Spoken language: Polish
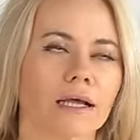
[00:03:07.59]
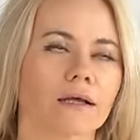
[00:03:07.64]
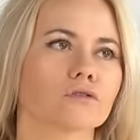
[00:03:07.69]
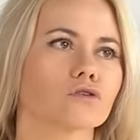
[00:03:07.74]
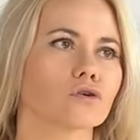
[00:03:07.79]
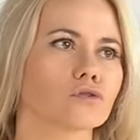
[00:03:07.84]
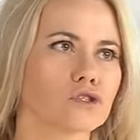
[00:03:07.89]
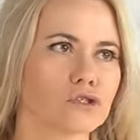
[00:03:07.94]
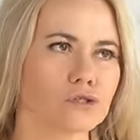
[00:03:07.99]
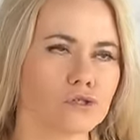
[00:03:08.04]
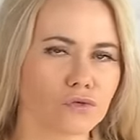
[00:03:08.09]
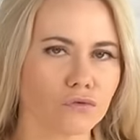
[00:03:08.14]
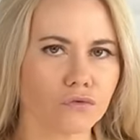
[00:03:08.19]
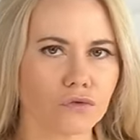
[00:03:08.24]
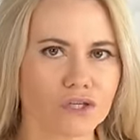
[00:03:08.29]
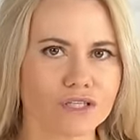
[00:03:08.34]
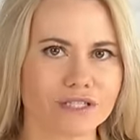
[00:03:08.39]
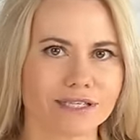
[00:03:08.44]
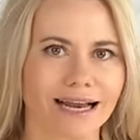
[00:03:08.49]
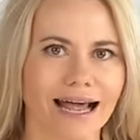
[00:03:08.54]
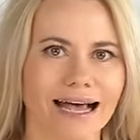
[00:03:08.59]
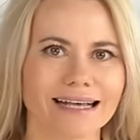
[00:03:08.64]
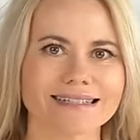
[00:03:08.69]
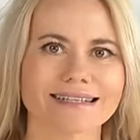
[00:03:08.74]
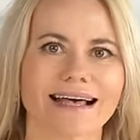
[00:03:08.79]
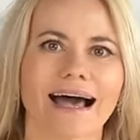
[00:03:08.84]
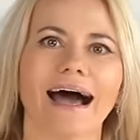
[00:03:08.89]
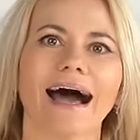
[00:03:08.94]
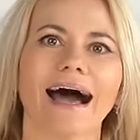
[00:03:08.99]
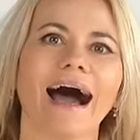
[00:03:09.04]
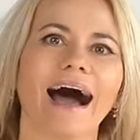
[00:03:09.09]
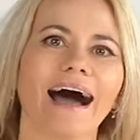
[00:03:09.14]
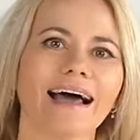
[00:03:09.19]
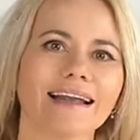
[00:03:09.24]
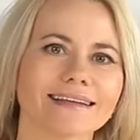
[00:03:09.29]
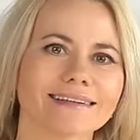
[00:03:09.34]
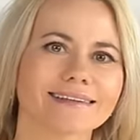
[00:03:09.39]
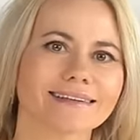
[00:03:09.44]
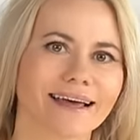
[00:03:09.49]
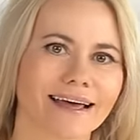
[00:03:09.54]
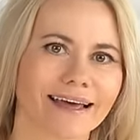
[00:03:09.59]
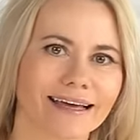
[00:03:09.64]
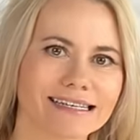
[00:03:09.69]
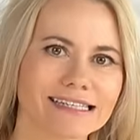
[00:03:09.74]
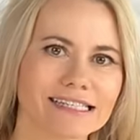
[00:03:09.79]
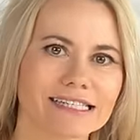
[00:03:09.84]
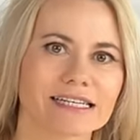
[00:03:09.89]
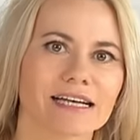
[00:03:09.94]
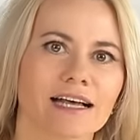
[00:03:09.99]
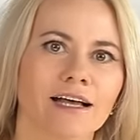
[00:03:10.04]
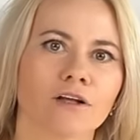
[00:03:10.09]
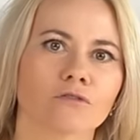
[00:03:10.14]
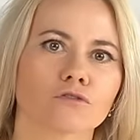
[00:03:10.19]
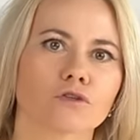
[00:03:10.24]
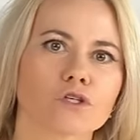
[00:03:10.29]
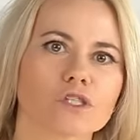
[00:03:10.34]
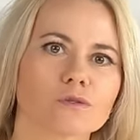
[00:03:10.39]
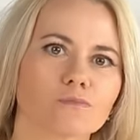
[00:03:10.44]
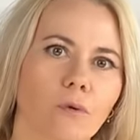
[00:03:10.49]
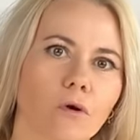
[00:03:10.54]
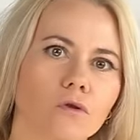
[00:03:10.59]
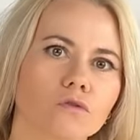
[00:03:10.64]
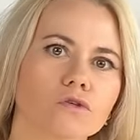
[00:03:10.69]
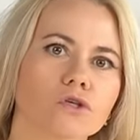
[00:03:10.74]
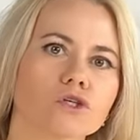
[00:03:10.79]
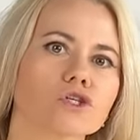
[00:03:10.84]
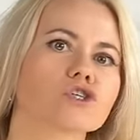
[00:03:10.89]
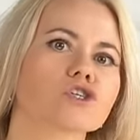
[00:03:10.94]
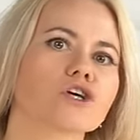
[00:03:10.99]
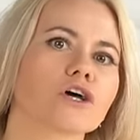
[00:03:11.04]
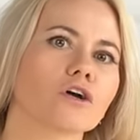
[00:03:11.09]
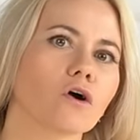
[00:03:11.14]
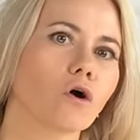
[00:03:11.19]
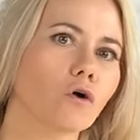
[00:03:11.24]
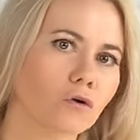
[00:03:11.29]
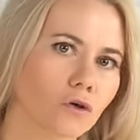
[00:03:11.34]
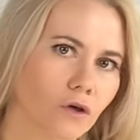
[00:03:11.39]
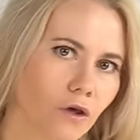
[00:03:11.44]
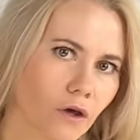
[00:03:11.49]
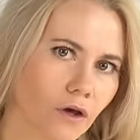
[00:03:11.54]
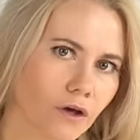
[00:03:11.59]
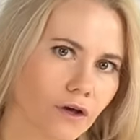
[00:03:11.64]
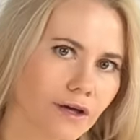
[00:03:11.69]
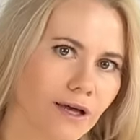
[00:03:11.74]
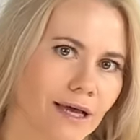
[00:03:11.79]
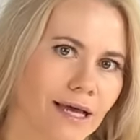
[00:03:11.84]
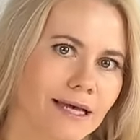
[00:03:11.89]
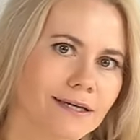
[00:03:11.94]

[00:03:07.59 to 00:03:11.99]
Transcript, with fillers: Do jeansów to jest raz, ale też do spodni szerokich,